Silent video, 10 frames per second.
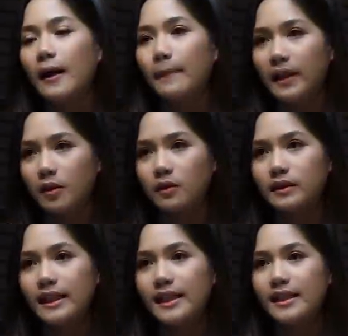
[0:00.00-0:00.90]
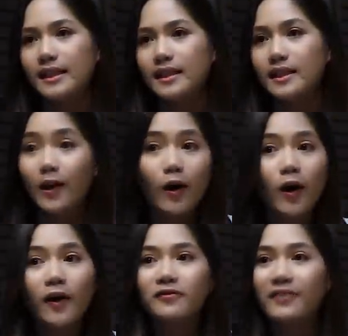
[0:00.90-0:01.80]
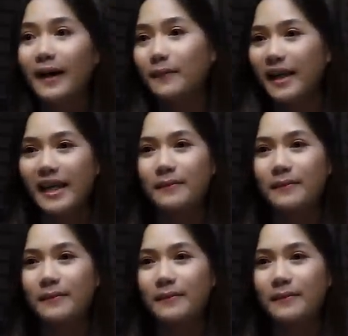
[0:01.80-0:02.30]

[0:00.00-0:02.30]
เป็นคนที่ชอบฟังเพลง